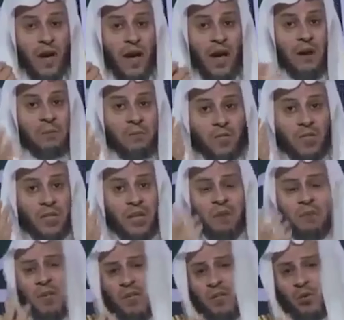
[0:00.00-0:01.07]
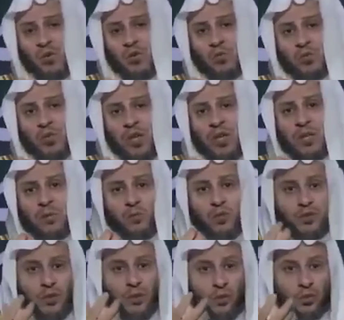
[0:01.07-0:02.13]
عاميا أما إذا كنت متعلم
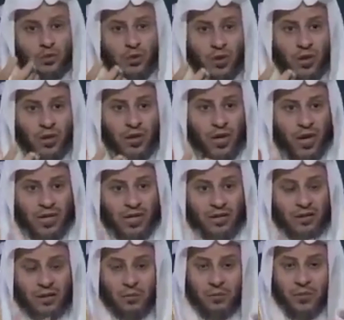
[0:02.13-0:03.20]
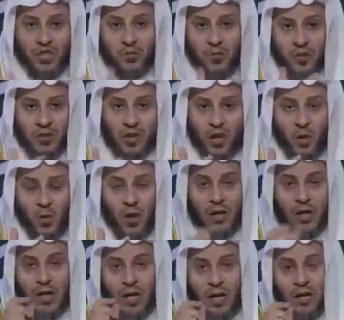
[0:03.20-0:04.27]
وعندك قدرة على التمييز بين
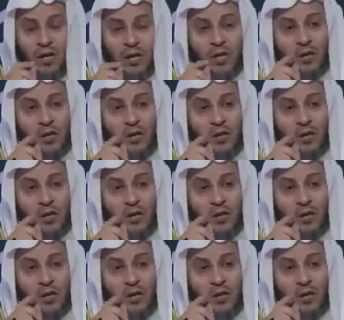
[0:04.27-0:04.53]
الأقوال لا